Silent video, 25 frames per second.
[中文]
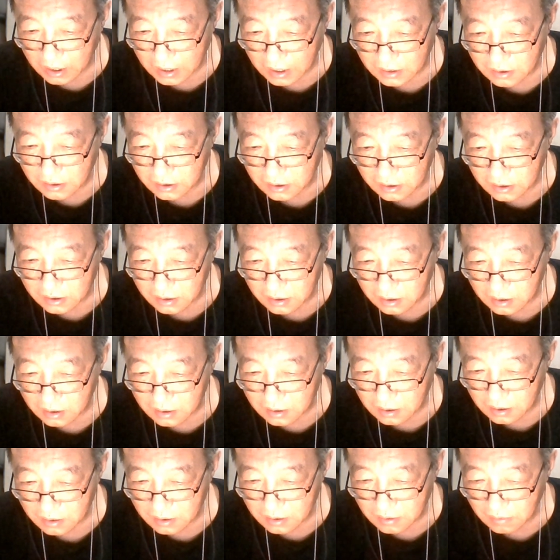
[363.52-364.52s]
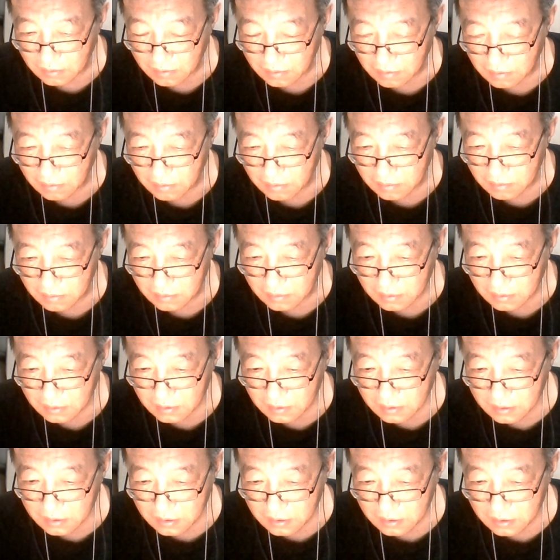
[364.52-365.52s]
子是你的，你
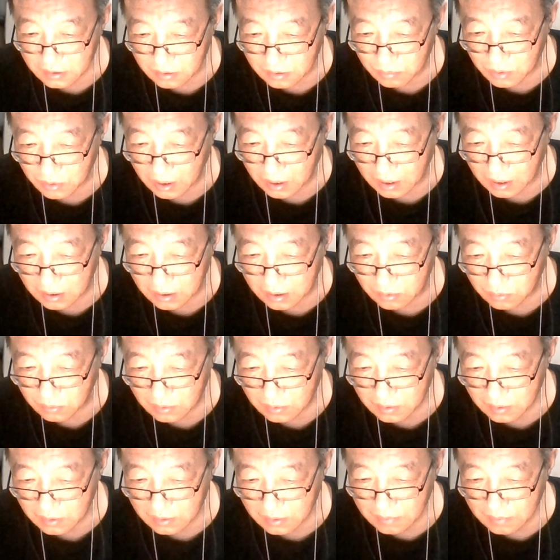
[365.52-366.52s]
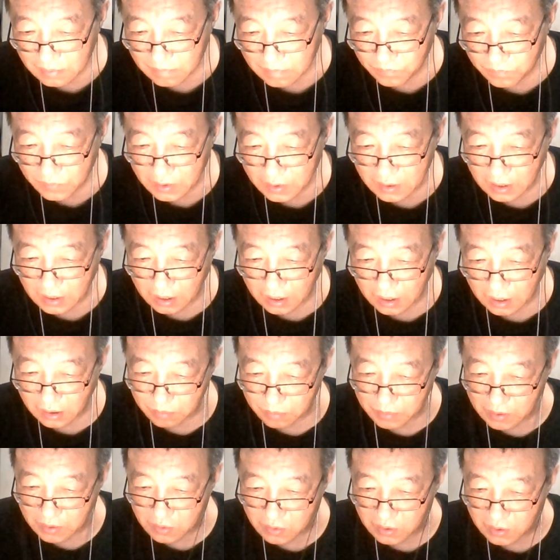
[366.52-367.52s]
什么态度？你难道
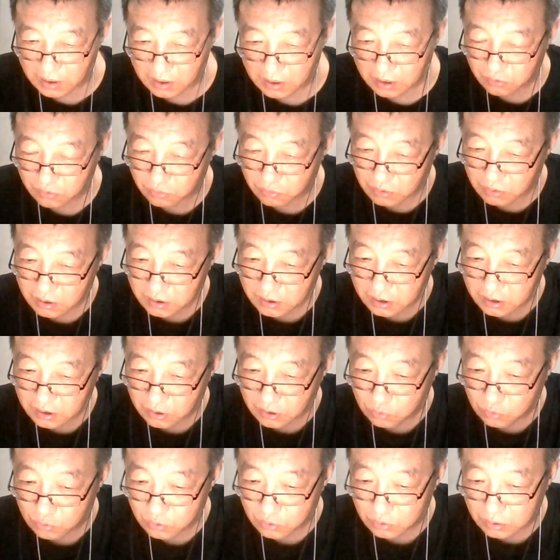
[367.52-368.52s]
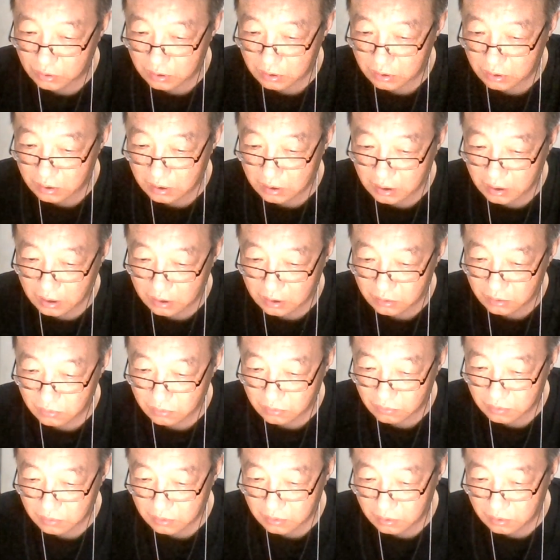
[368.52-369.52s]
没有一点错？请允许你跟
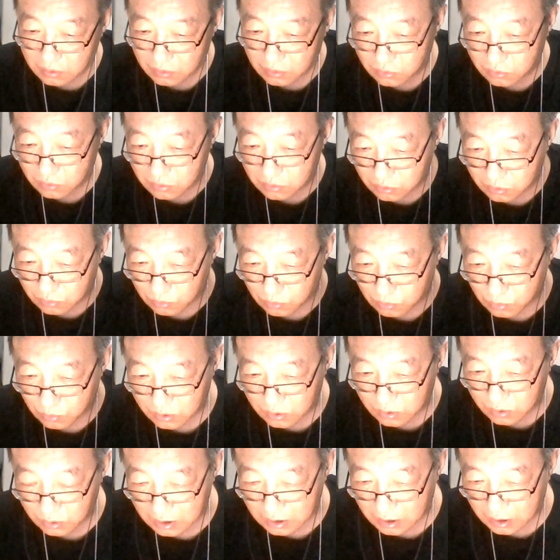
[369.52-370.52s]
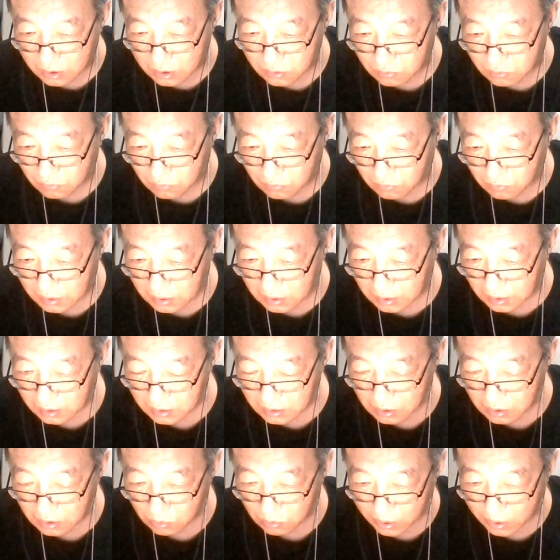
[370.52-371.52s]
踪，谁允许你跟踪我的？
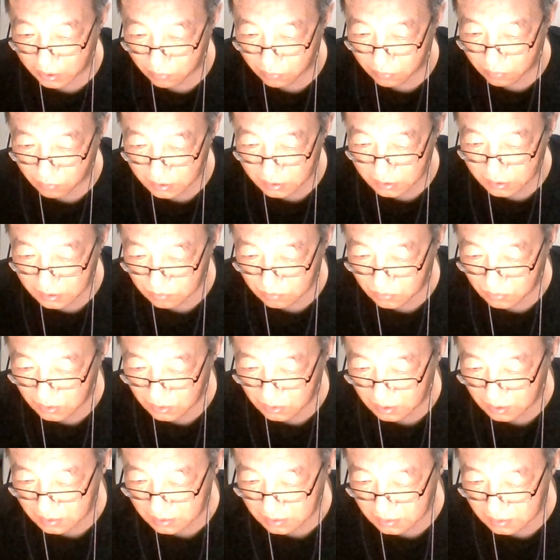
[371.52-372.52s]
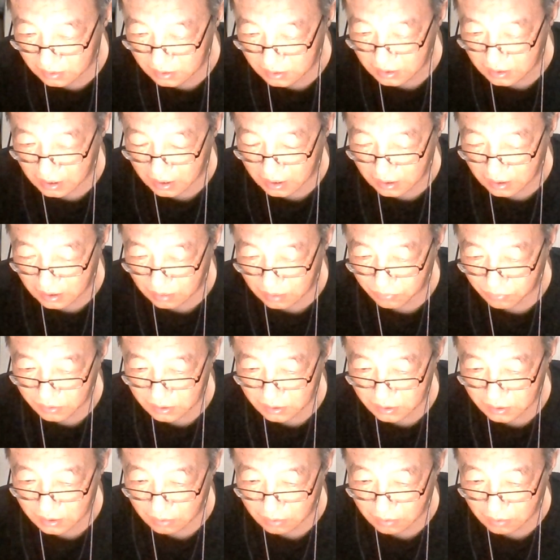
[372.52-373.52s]
你怀疑我是什么意思？既然你不
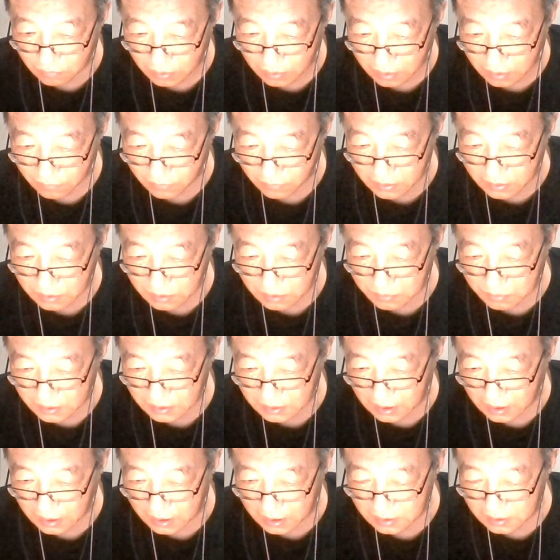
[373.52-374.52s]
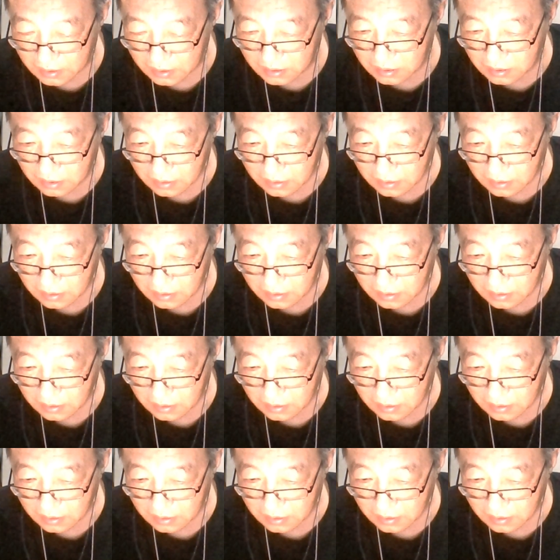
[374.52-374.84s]
信任我，为什么还在一起？